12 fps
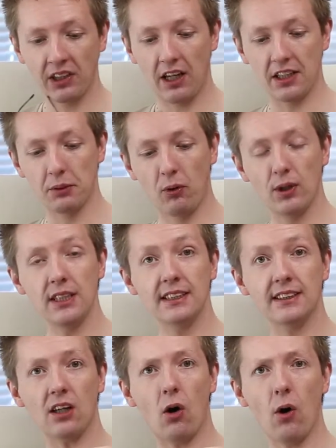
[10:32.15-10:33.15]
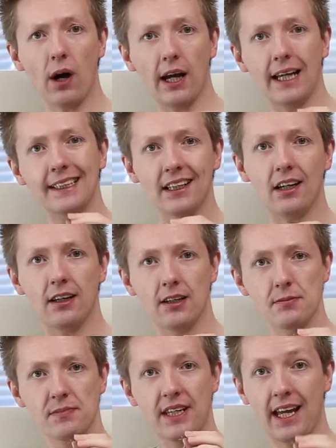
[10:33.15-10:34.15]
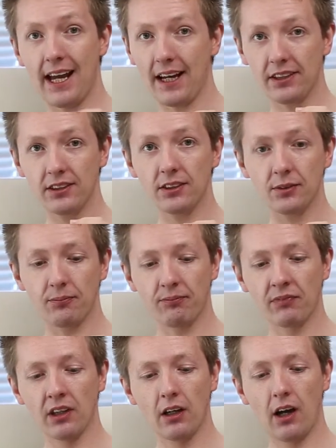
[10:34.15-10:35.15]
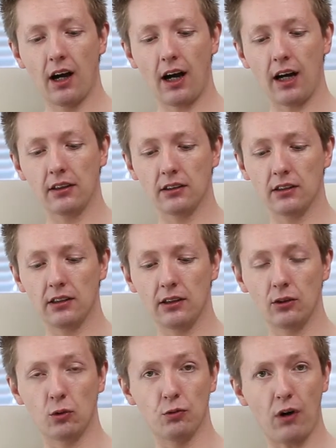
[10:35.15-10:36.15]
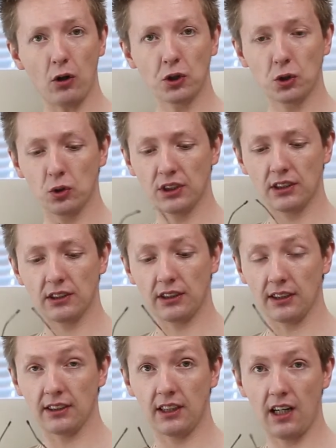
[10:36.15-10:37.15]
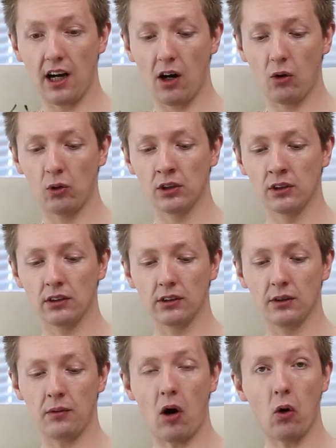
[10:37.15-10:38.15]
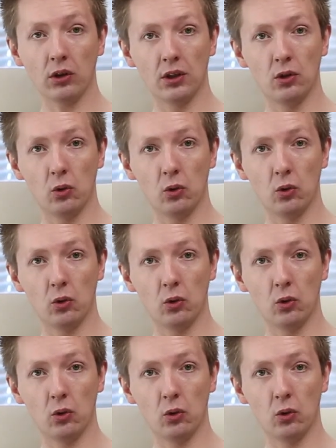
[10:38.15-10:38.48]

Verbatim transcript: Ja, die Brille ist auch extra gehärtet, hat äh, einen UV-Schutz, ist ganz klar, und äh, auch eine